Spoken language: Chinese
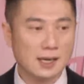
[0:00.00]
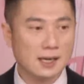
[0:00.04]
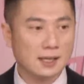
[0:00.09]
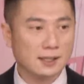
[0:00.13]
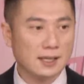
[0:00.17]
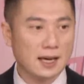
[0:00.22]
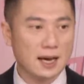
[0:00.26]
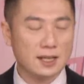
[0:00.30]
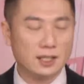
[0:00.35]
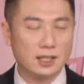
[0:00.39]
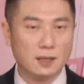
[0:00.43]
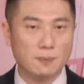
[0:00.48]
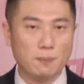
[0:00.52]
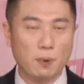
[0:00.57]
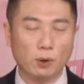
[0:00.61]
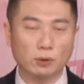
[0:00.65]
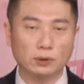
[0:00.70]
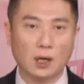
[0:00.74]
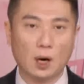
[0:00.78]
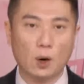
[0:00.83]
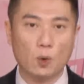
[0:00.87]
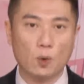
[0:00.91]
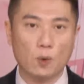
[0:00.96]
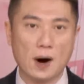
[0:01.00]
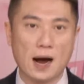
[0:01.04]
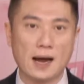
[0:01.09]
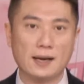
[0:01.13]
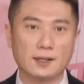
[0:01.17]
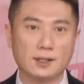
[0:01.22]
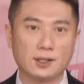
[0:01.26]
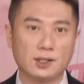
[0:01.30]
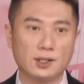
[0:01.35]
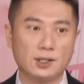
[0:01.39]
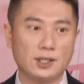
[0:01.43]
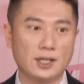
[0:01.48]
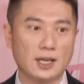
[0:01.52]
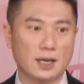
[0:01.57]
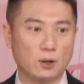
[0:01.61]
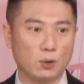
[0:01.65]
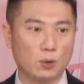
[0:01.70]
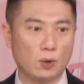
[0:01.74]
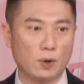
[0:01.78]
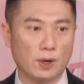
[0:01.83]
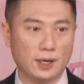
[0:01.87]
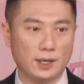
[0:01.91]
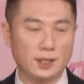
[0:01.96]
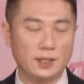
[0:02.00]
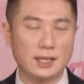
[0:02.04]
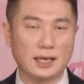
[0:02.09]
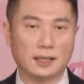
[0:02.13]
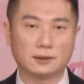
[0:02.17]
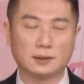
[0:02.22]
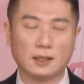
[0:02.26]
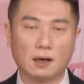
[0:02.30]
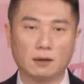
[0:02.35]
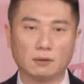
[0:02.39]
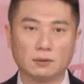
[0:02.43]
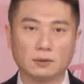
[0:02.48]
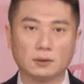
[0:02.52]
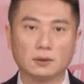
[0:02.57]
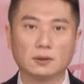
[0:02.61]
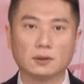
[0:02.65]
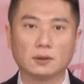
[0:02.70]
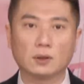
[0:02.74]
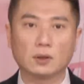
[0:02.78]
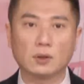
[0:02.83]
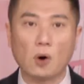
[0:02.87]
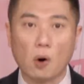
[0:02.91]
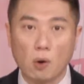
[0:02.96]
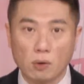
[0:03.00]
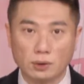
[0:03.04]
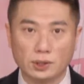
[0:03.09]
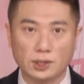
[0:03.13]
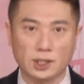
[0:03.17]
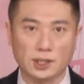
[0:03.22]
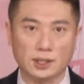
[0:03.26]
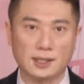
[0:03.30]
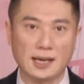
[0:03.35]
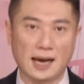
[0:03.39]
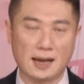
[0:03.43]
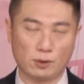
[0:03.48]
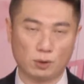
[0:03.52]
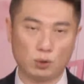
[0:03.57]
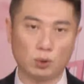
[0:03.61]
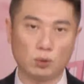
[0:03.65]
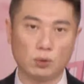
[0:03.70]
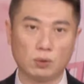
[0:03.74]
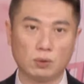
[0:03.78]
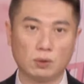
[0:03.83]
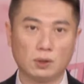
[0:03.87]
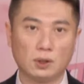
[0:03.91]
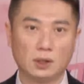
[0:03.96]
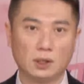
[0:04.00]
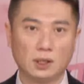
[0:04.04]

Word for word: 这一次碰到武汉的事件，如果影响到供给产出，